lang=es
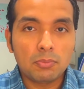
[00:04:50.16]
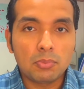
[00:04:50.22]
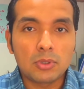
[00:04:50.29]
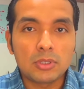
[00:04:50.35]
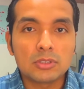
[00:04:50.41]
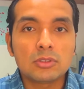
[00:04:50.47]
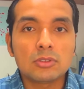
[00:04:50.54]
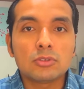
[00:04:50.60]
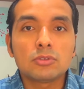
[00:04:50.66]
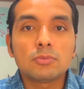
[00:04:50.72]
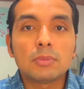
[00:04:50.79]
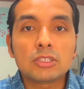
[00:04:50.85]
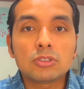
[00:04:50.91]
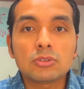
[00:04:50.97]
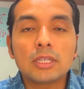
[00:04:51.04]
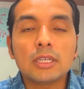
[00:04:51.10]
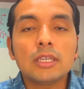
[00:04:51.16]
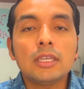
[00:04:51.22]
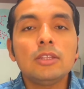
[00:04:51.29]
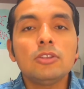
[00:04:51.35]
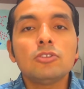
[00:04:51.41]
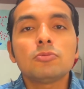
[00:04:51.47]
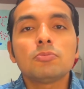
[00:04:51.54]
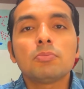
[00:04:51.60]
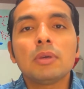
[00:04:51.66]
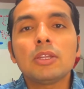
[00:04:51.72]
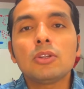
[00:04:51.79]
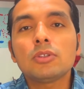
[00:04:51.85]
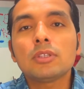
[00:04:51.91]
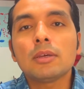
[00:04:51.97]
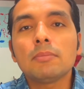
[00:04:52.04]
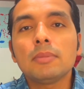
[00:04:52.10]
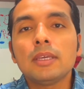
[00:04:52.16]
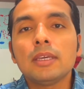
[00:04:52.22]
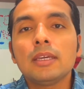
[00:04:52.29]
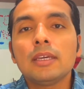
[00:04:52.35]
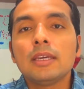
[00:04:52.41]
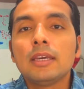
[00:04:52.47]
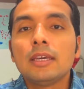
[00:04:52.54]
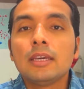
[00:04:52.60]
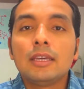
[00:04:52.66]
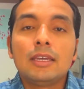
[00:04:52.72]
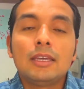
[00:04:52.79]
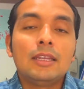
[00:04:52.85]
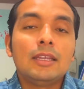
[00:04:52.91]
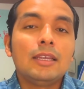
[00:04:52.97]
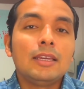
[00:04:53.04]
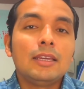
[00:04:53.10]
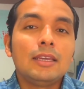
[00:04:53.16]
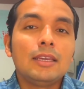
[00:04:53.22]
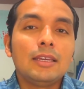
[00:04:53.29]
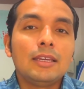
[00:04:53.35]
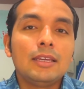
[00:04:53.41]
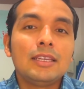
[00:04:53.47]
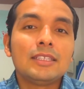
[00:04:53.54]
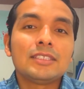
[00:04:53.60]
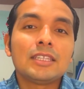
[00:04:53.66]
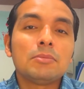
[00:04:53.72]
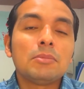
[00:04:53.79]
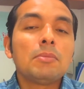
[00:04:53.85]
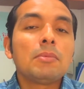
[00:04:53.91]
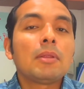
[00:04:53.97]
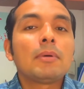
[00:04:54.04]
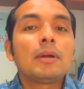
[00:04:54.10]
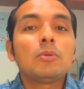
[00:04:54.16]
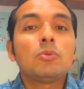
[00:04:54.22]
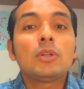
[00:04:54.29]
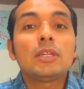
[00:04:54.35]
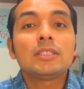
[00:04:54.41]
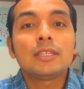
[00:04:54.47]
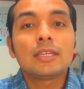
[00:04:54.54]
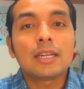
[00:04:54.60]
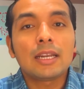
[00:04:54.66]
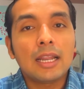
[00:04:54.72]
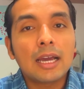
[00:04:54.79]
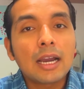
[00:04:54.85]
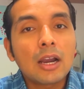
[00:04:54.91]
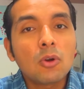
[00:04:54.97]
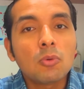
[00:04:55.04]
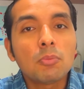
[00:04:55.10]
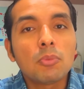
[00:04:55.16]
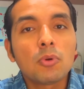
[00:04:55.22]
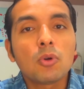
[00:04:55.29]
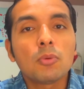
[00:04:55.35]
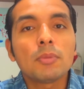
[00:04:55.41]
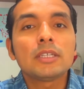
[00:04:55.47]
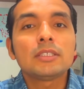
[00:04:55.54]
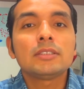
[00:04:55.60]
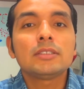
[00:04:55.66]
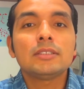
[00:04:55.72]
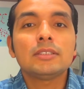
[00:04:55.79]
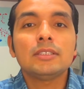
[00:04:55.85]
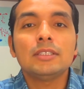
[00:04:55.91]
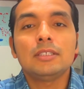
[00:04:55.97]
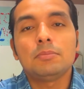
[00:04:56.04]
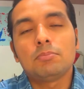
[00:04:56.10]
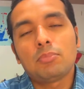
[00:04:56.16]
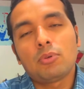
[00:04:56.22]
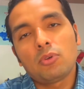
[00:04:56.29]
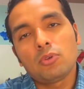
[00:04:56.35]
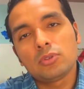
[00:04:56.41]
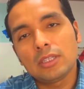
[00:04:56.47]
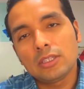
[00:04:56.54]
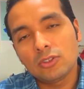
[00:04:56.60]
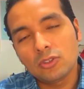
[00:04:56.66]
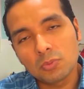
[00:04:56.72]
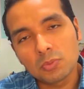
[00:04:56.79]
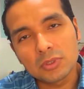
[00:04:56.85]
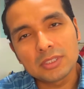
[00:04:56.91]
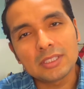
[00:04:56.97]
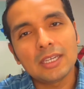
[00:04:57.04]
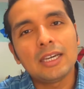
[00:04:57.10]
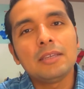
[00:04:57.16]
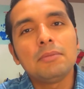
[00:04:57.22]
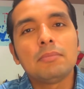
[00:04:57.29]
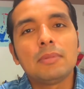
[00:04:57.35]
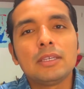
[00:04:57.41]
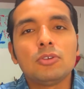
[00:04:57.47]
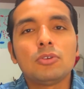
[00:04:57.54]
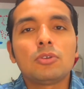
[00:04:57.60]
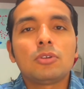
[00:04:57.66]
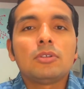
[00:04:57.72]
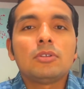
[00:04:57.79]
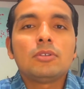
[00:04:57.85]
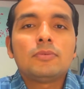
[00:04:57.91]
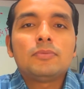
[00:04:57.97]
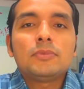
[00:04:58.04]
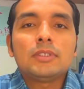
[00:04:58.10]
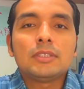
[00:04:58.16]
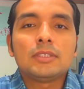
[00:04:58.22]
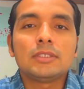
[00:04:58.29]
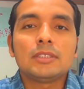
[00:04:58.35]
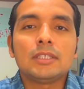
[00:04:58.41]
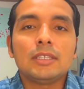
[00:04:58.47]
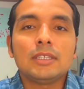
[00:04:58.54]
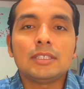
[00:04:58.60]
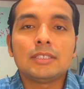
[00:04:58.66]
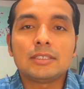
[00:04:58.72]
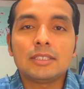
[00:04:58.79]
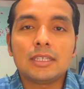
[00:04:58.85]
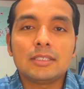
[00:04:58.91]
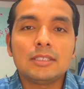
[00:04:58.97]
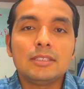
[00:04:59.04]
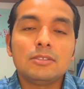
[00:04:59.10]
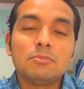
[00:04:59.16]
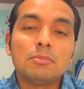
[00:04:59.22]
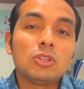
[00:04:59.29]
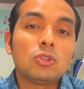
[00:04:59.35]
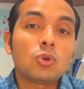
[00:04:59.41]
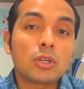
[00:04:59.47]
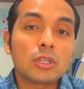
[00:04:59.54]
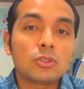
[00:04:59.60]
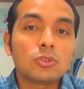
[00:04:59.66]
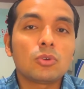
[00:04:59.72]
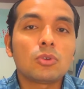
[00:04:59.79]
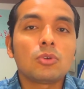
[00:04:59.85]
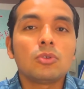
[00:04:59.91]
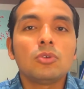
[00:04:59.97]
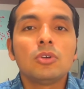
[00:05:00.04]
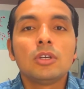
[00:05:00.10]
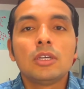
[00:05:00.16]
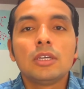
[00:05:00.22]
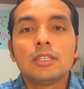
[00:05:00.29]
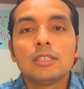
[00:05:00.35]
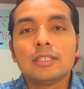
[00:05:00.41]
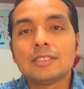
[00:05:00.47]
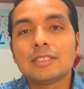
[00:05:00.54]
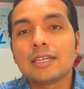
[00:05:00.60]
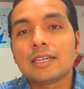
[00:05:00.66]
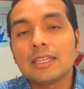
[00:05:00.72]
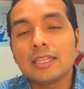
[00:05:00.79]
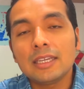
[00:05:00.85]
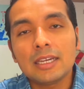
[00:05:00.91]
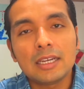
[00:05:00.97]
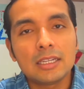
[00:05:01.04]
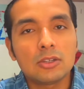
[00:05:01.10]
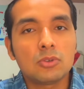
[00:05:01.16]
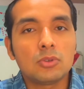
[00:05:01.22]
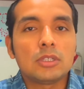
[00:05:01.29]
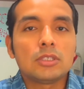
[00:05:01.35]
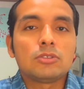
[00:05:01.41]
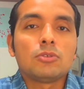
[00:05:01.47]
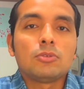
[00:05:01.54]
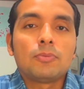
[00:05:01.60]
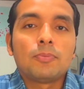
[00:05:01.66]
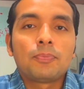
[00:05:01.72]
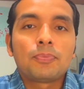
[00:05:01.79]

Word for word: estos vasos sanguíneos, pero también eh, esas mismas válvulas se relajan un poco más y por lo tanto pues hay mayor este, estasis, menor retorno de sangre al corazón.